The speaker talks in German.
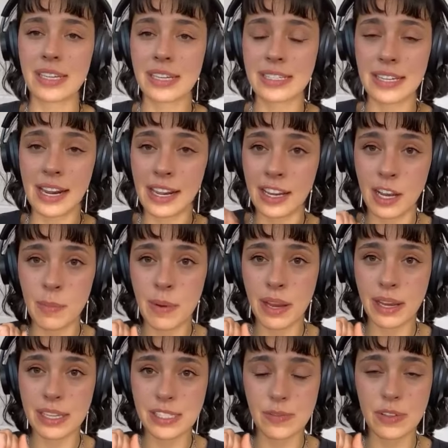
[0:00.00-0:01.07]

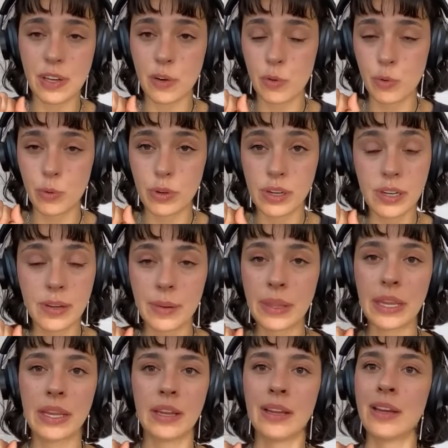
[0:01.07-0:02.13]
Digitalkameras wieder cool.
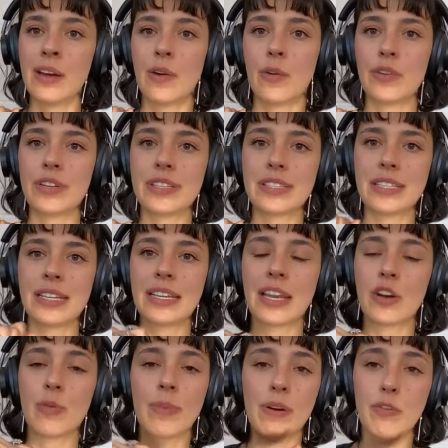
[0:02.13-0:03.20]
Und die sehen
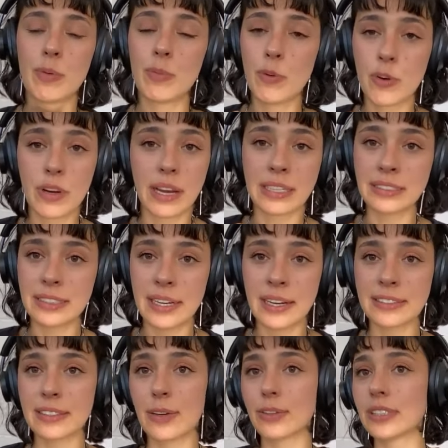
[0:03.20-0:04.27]
ja nochmal vom Look ganz
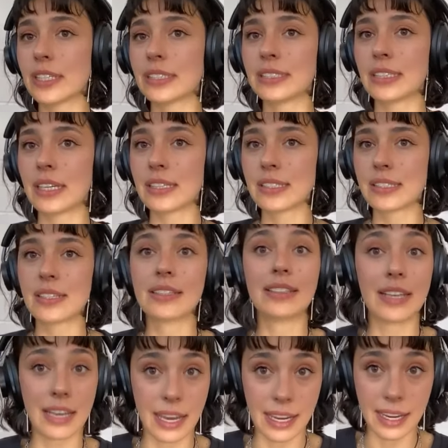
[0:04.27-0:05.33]
anders aus als jetzt
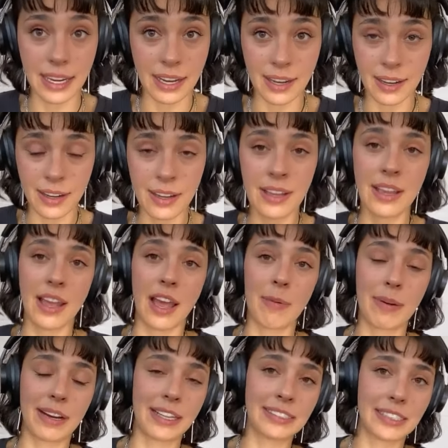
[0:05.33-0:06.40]
eine Leica,
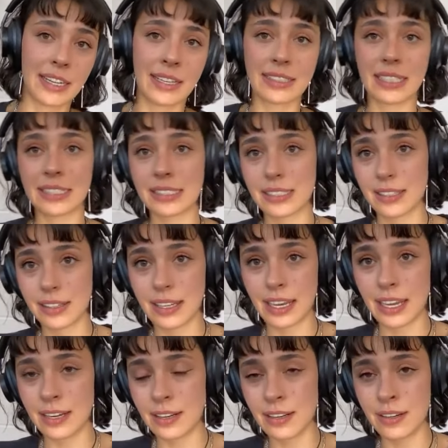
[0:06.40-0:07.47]
aber ganz anders als eine
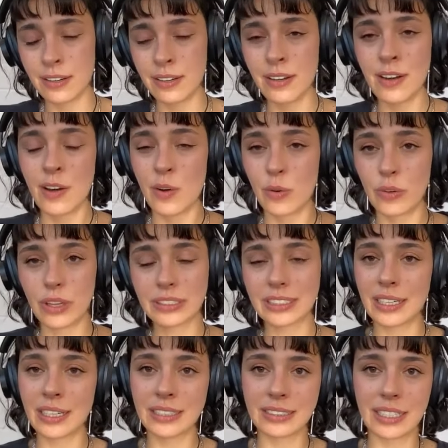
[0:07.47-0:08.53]
Canon und ganz
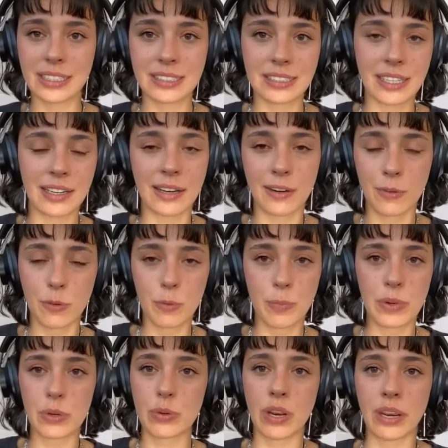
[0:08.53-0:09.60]
anders als ein
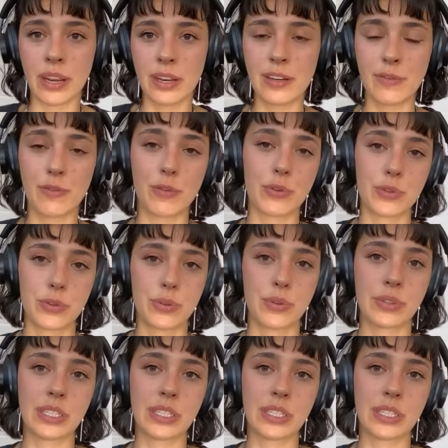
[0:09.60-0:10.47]
Analogbild oder ein Handyfoto.